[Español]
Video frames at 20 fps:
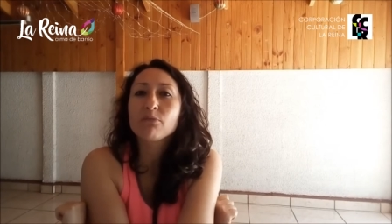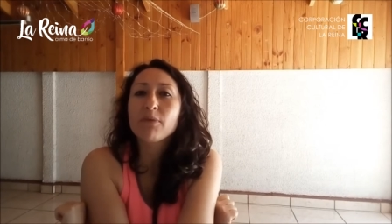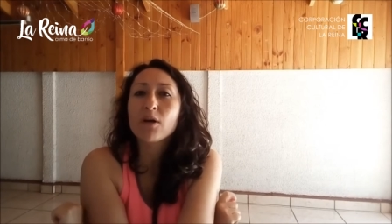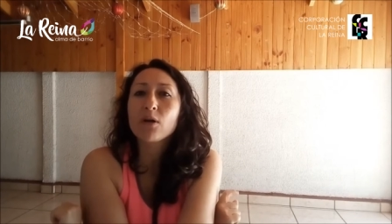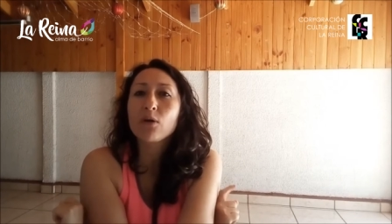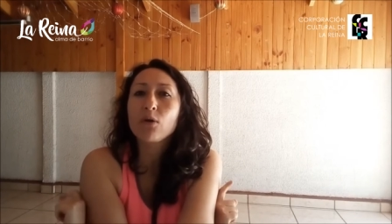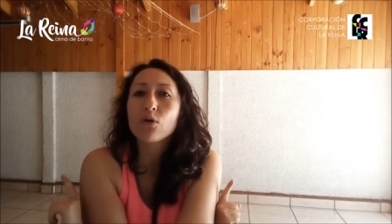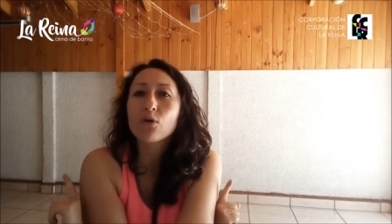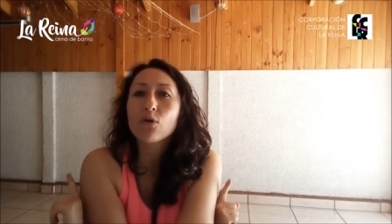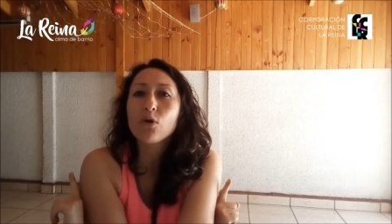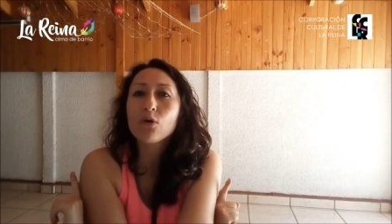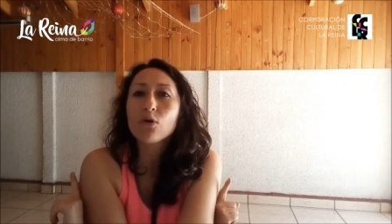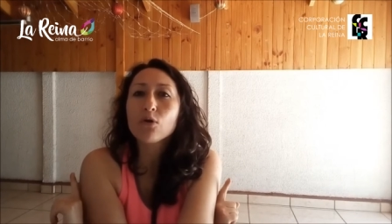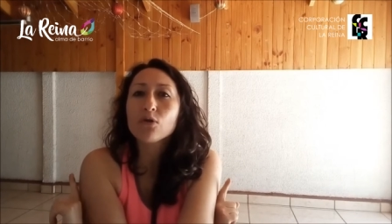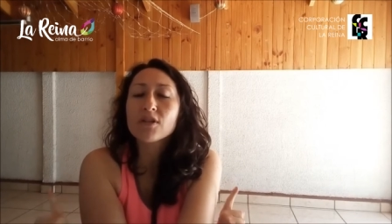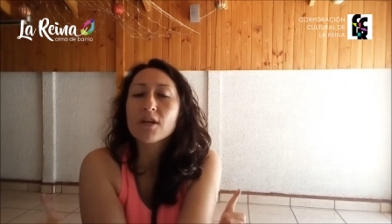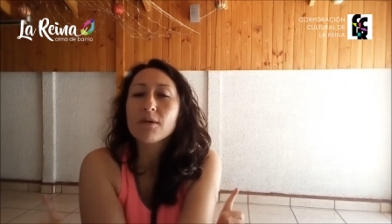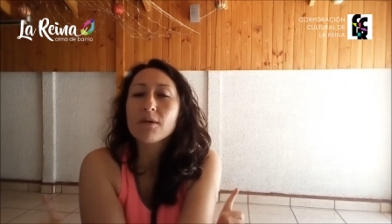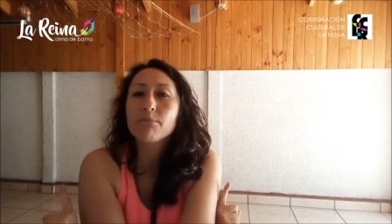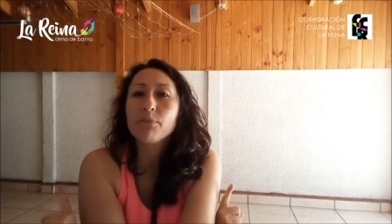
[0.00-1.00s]
tomar los
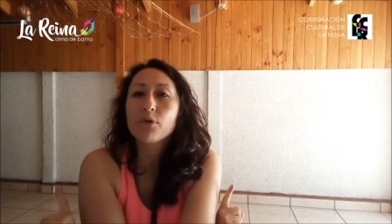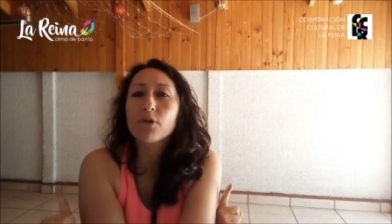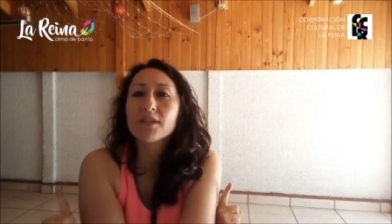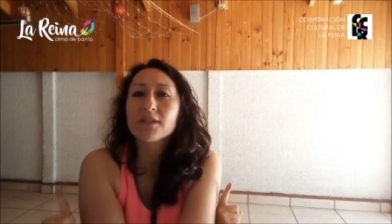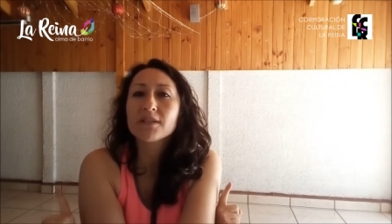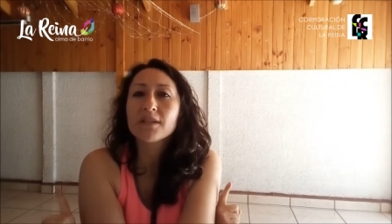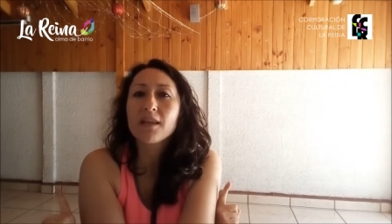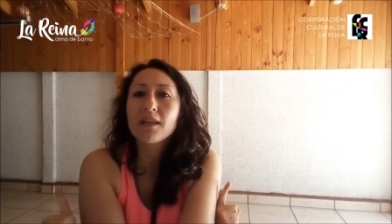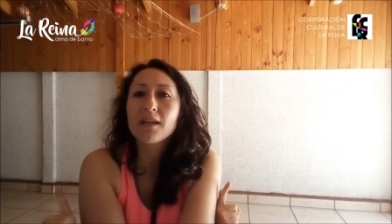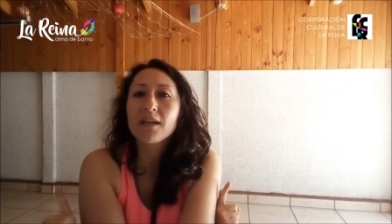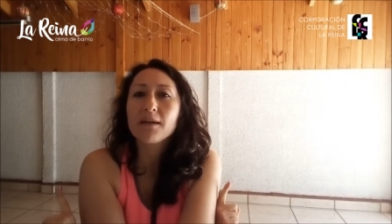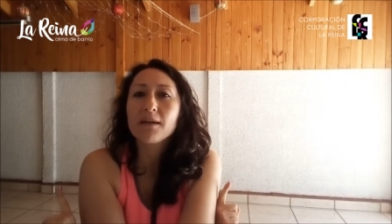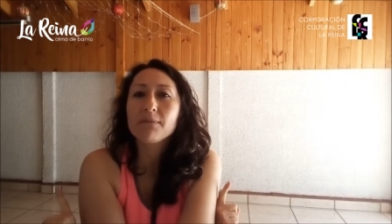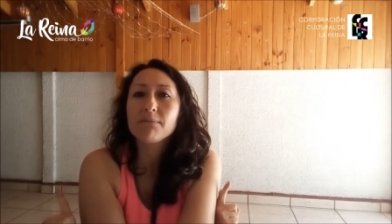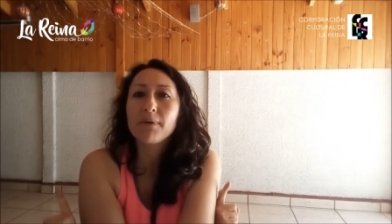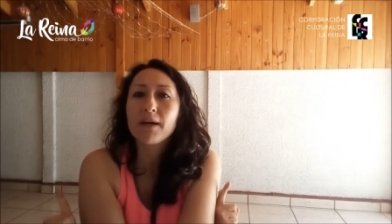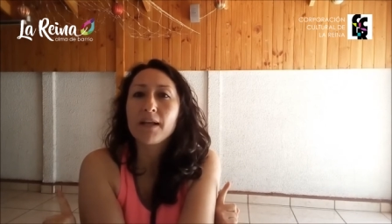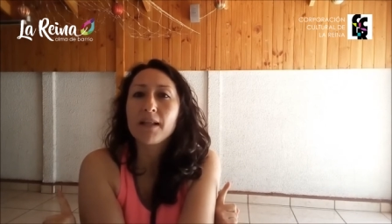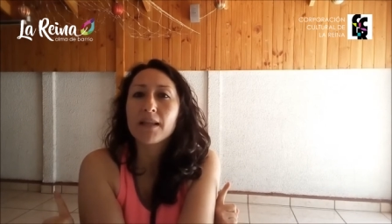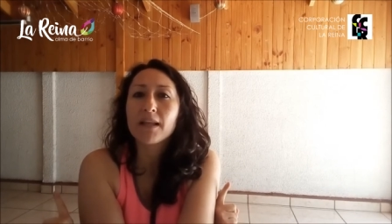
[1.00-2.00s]
codos por detrás de la
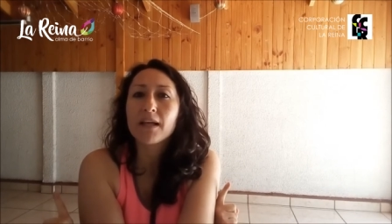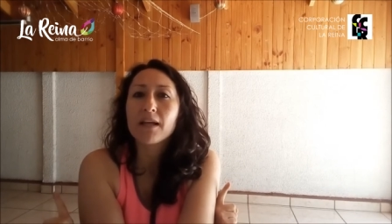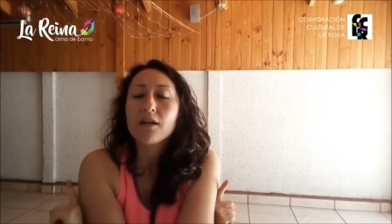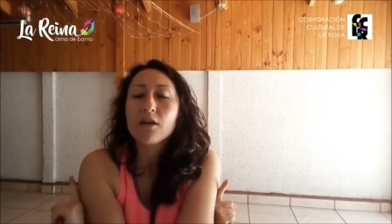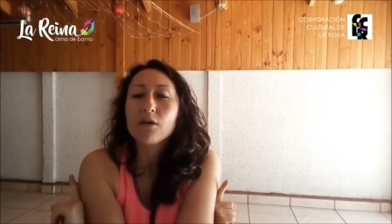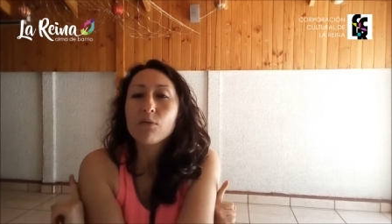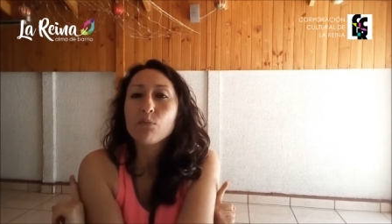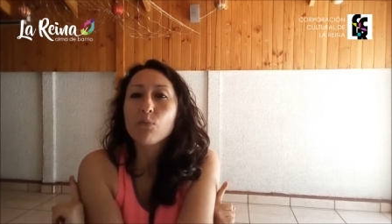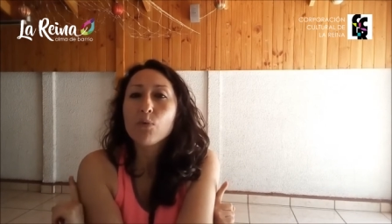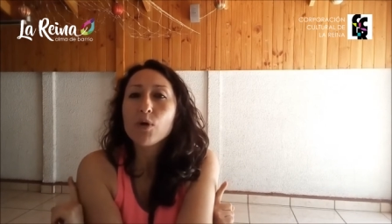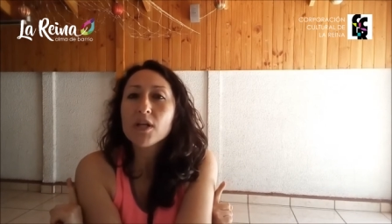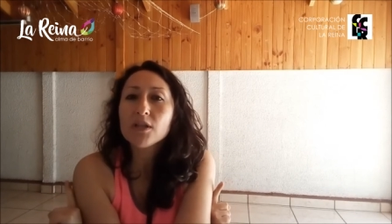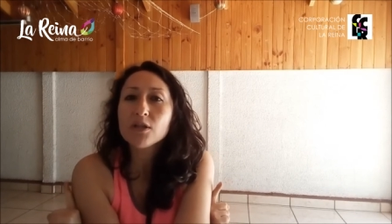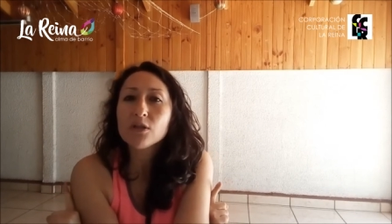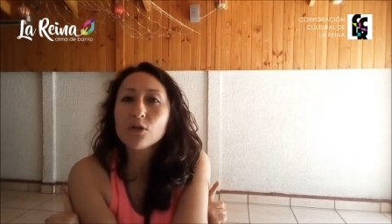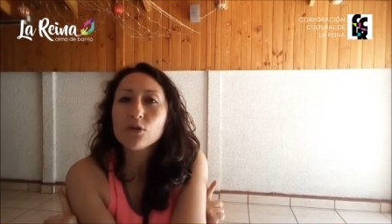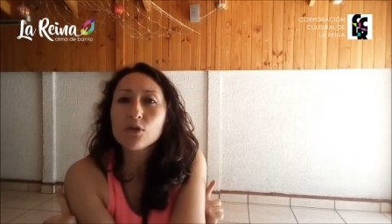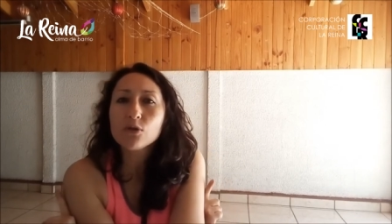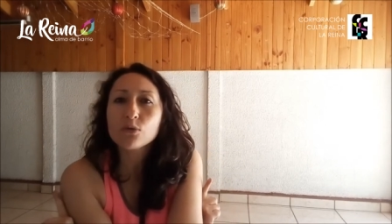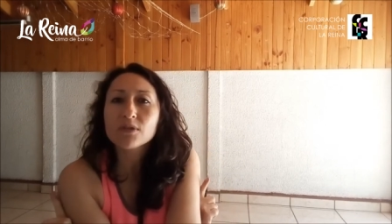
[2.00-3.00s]
espalda.
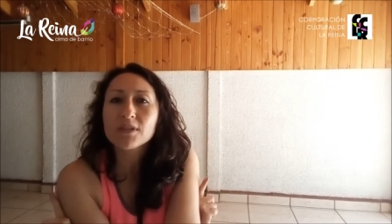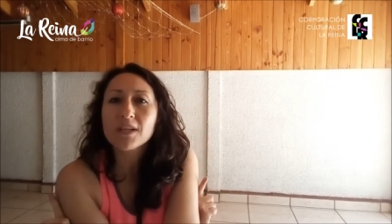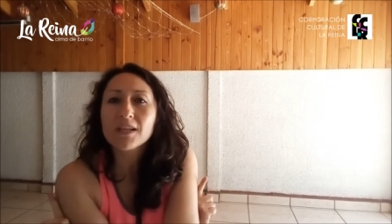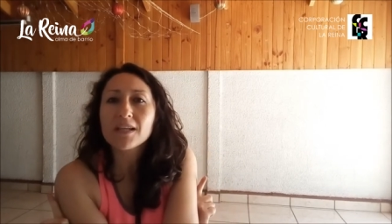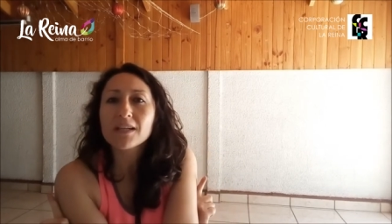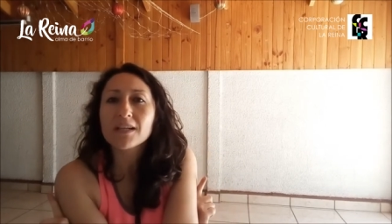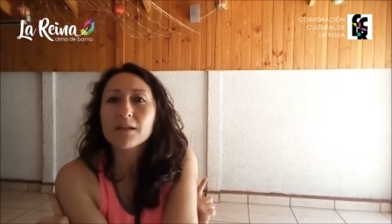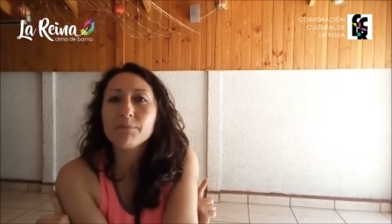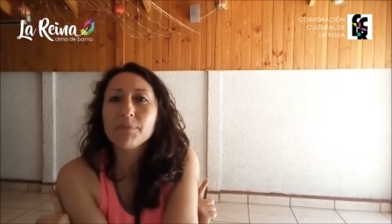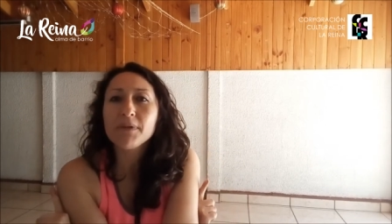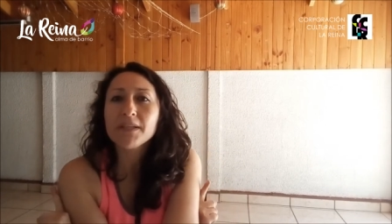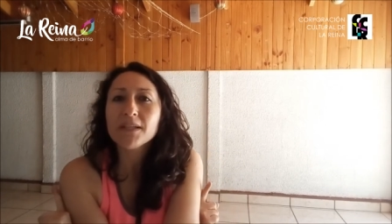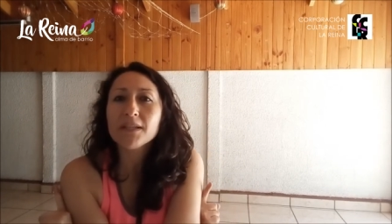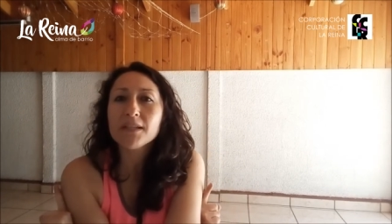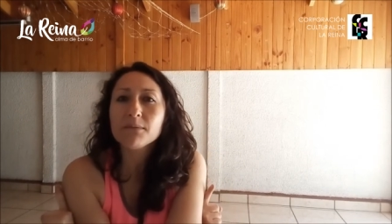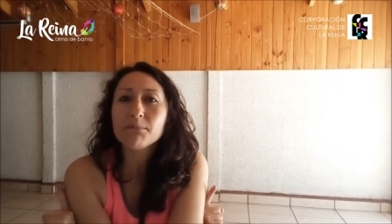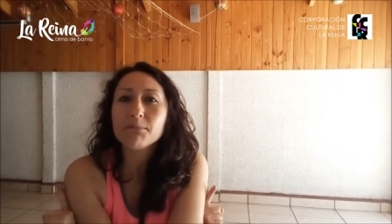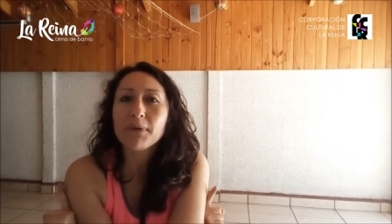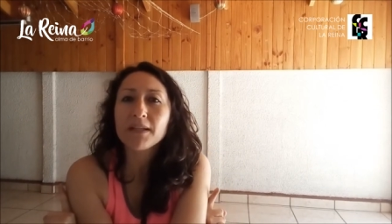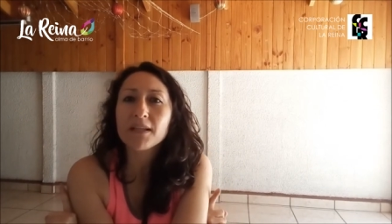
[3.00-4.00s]
Muestro y ustedes
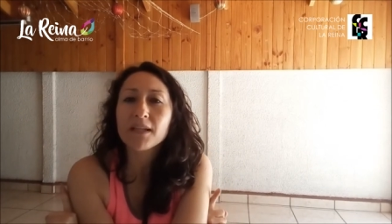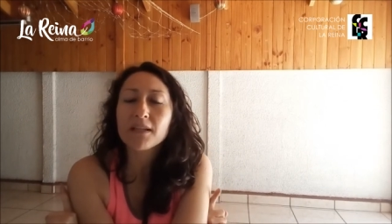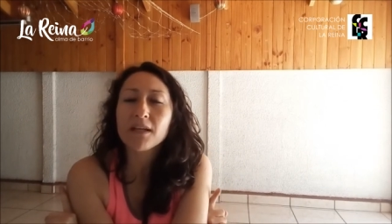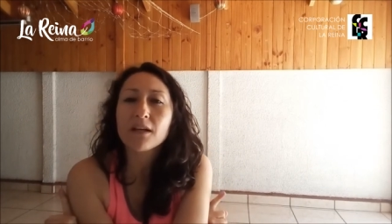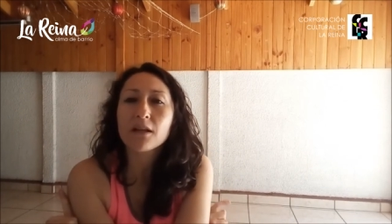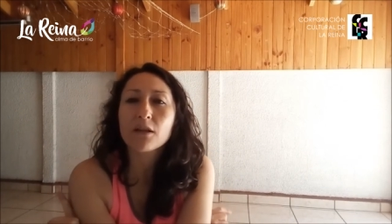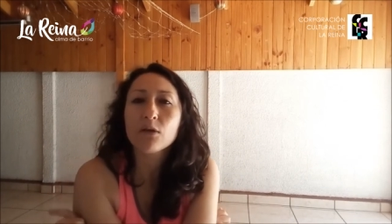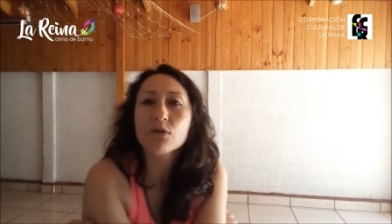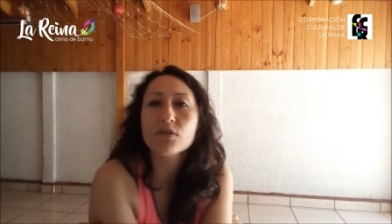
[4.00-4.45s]
repiten, mantener